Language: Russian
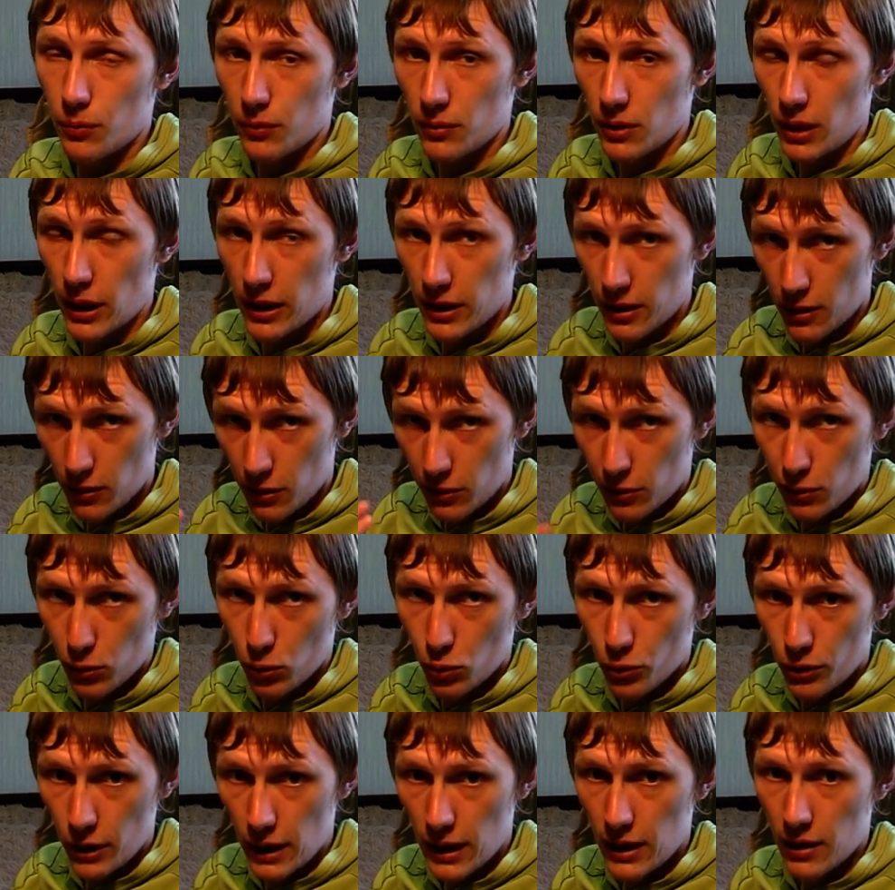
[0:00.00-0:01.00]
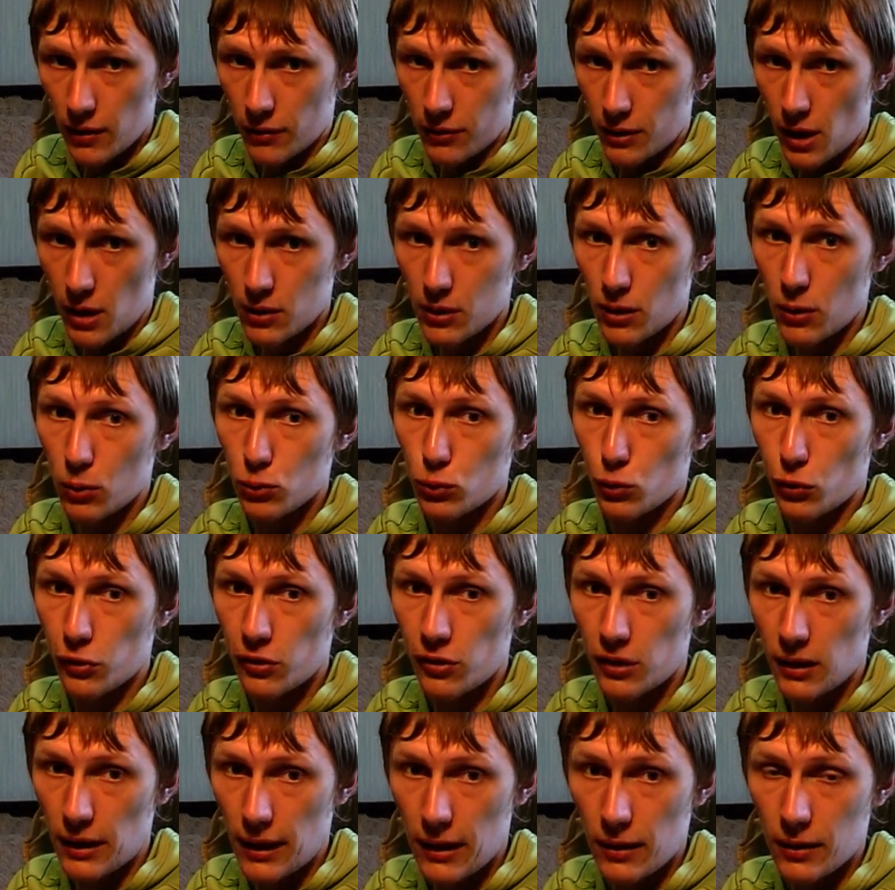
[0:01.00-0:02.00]
наелся ударов, когда он
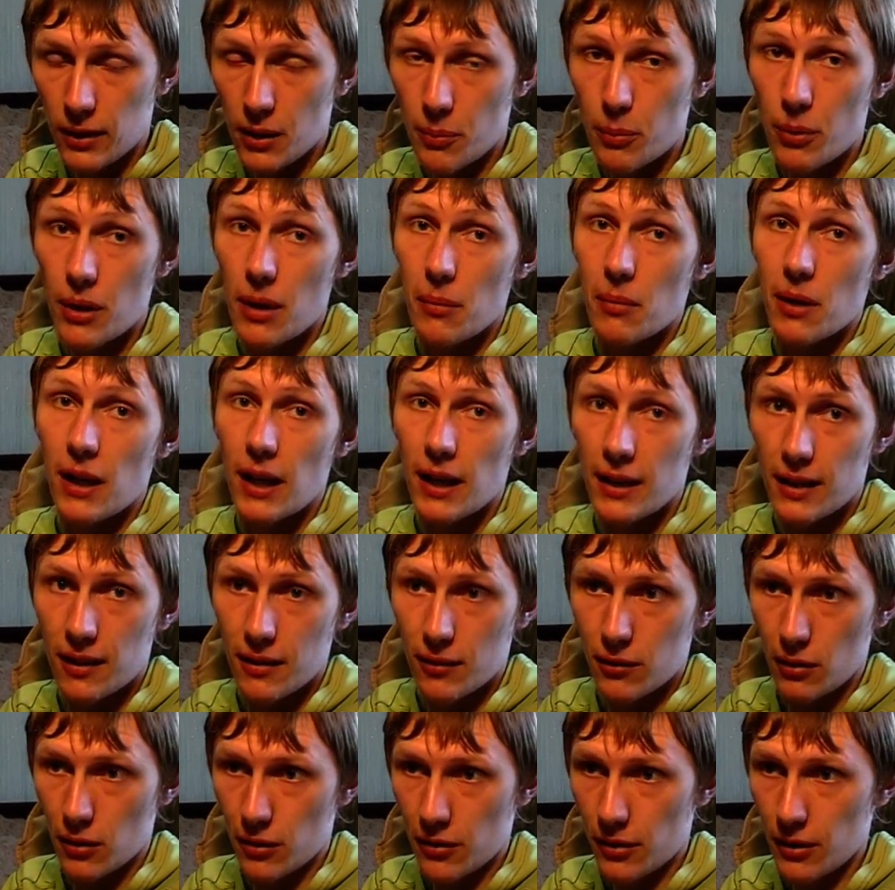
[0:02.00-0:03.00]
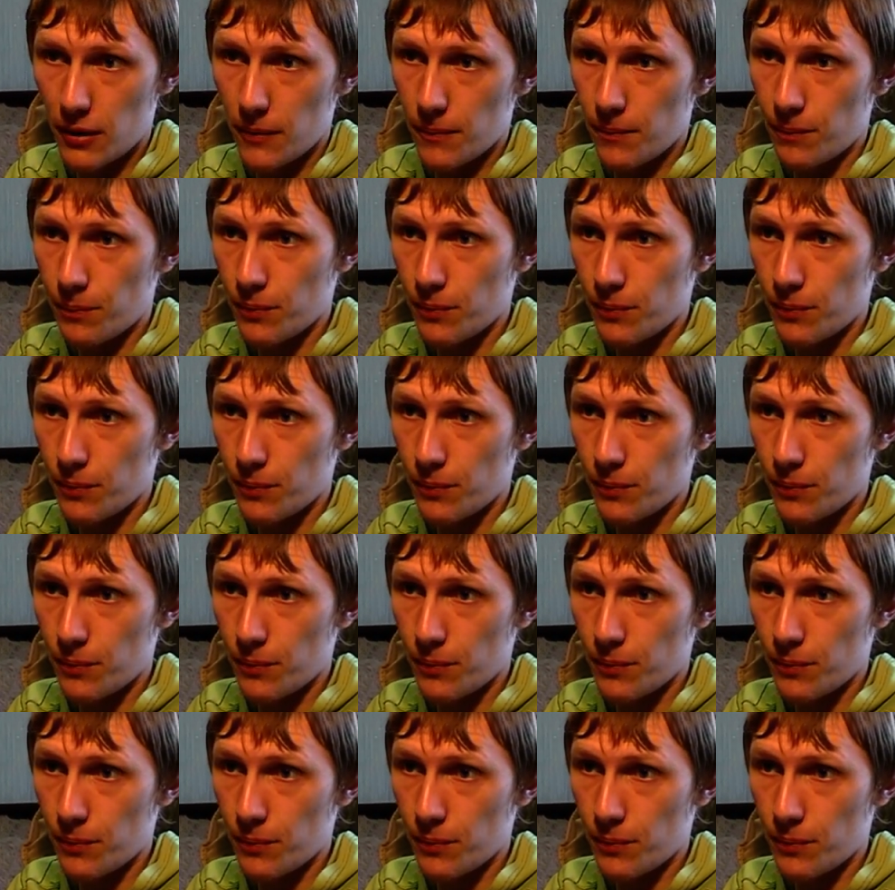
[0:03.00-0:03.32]
устал, напромахивался.